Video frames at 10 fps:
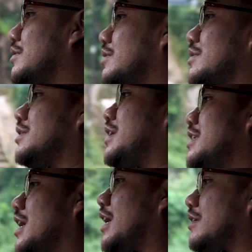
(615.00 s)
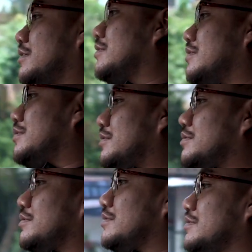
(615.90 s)
Tuh, jadi jangan
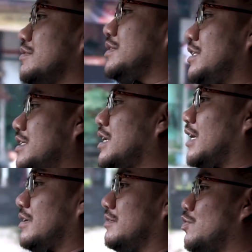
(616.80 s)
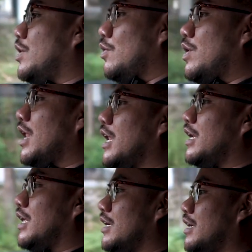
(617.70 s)
di sini jangan ugal-ugalan
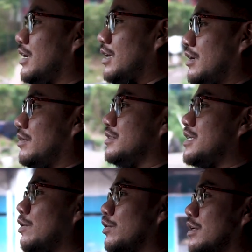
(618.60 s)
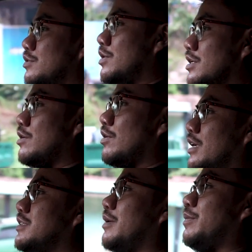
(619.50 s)
lah karena jalurnya juga jalur
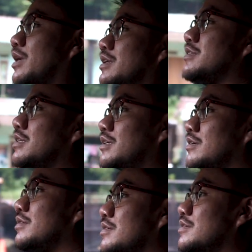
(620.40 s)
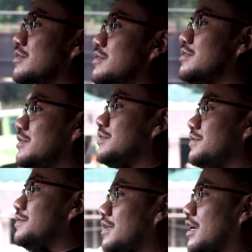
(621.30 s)
ekstrim kan di sini
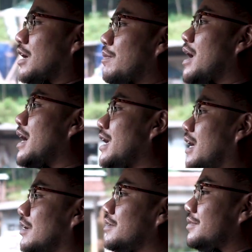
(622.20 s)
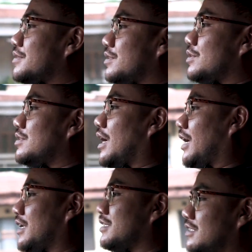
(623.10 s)
agak bahaya
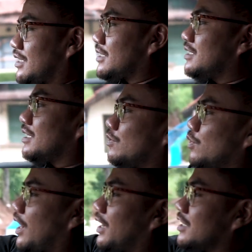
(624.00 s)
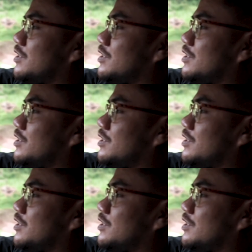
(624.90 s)
jangan kenceng-kenceng kurangin